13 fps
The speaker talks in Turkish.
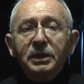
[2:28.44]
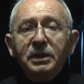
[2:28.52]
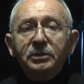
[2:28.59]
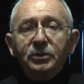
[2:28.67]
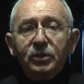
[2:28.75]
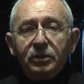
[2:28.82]

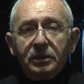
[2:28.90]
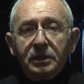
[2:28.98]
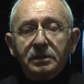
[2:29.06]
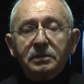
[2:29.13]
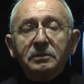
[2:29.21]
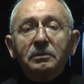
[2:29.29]

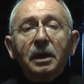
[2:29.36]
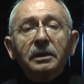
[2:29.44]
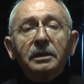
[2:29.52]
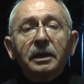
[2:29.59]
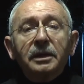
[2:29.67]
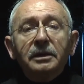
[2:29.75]
bilmiyorlar.
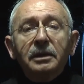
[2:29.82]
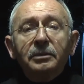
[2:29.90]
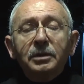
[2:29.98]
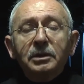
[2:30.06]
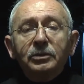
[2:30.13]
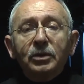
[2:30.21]
Vallahi de
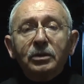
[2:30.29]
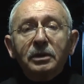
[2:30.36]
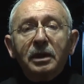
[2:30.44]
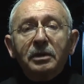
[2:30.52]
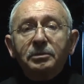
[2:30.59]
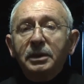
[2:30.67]

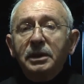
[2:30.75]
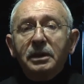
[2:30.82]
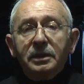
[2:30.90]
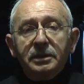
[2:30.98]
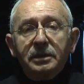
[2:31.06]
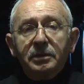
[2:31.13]
bilmiyorlar,
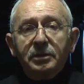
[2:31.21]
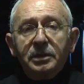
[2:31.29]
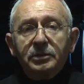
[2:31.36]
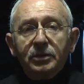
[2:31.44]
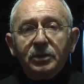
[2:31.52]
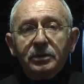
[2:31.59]
billahi de
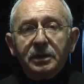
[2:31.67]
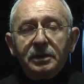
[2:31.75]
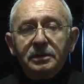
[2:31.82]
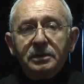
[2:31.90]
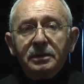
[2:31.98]
bilmiyorlar.